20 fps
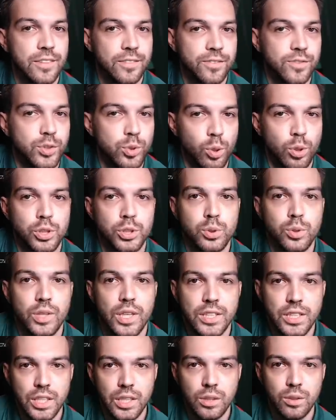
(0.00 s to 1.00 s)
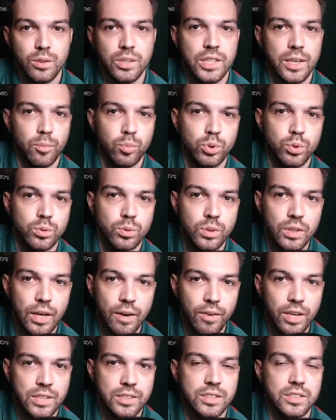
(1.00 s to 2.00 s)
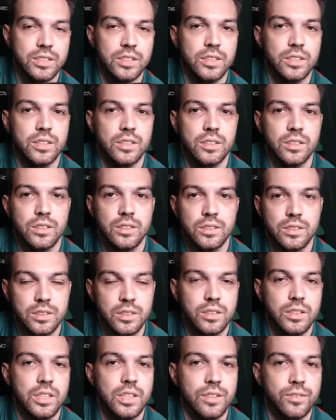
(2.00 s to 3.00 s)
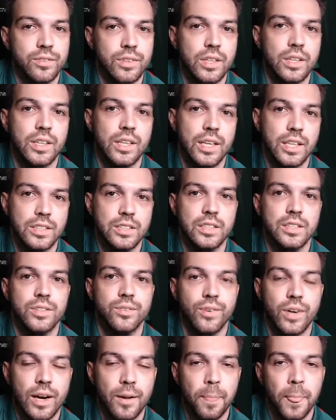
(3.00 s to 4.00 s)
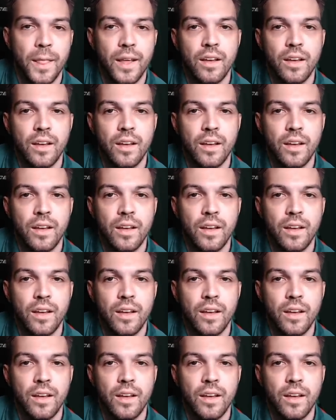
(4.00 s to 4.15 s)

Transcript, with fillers: Все, что я делаю, я буду давать э, ссылки в эти два